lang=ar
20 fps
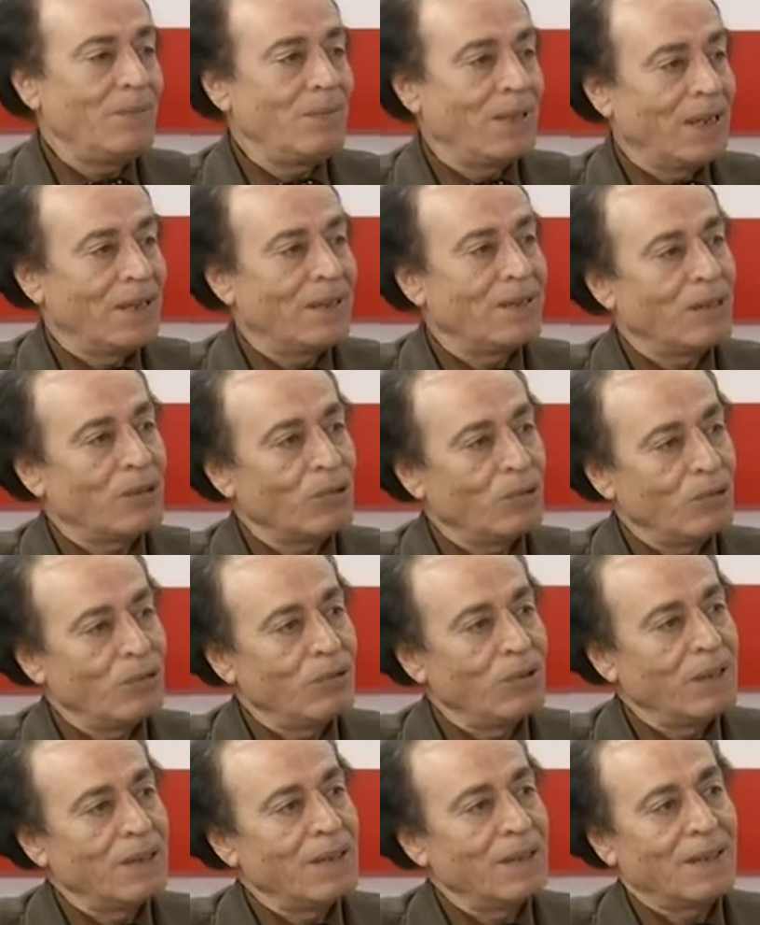قبل أن
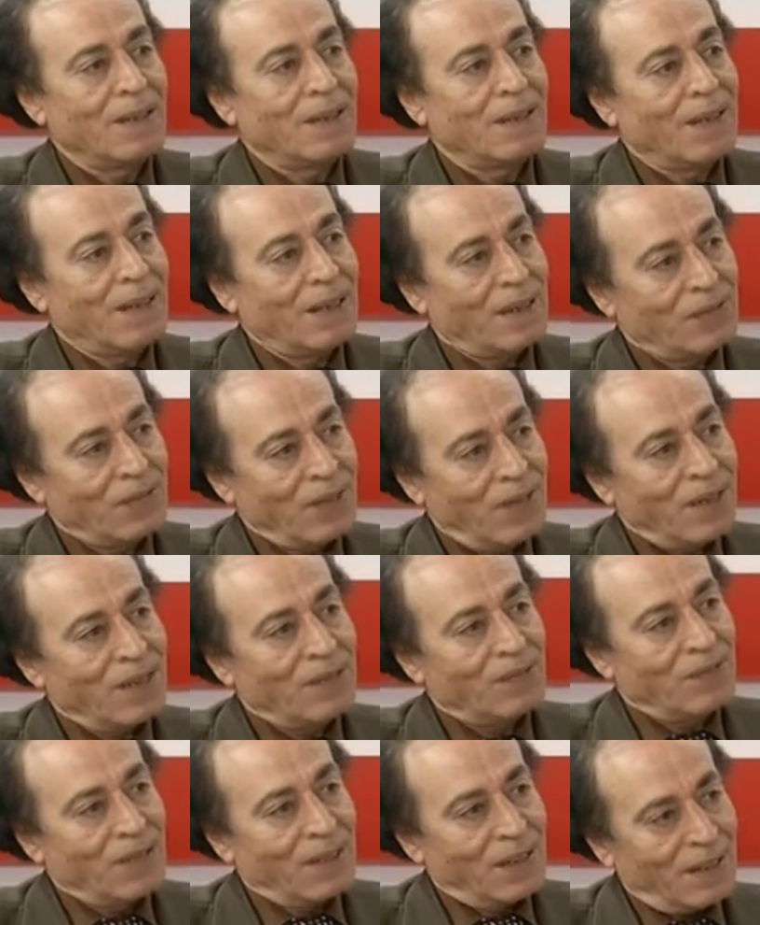نكون آه، أعضاء
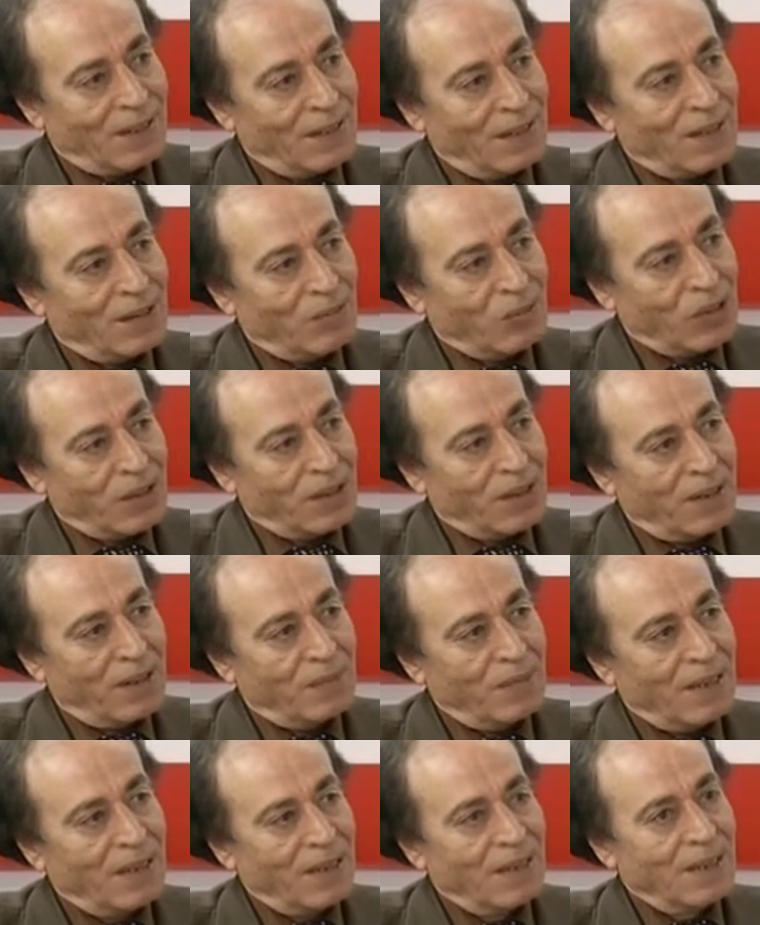في هذه
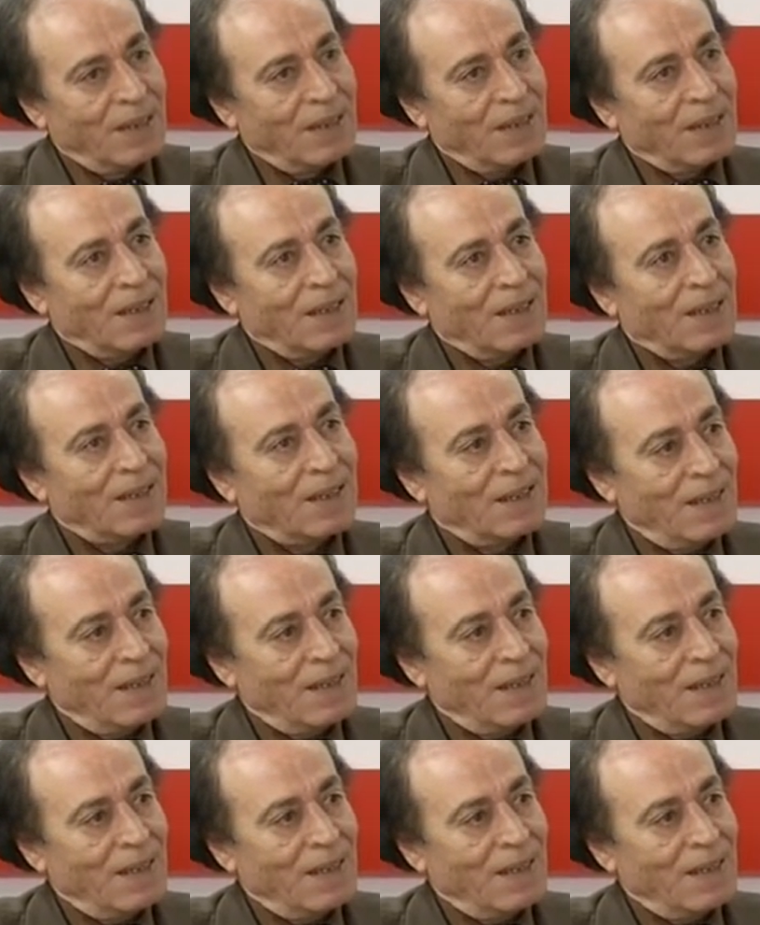المنظمة آه،